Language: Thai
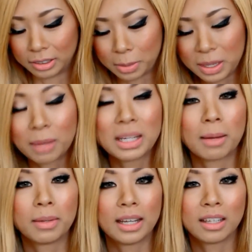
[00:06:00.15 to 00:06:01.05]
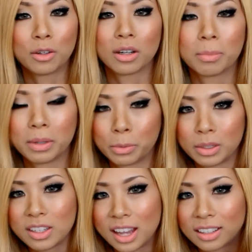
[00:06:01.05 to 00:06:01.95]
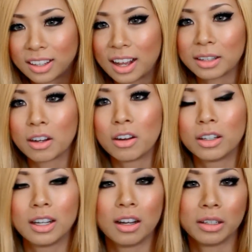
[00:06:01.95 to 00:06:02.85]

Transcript: ถ้ามีคำถามอะไรเกี่ยวกับเวียดแชงนะคะก็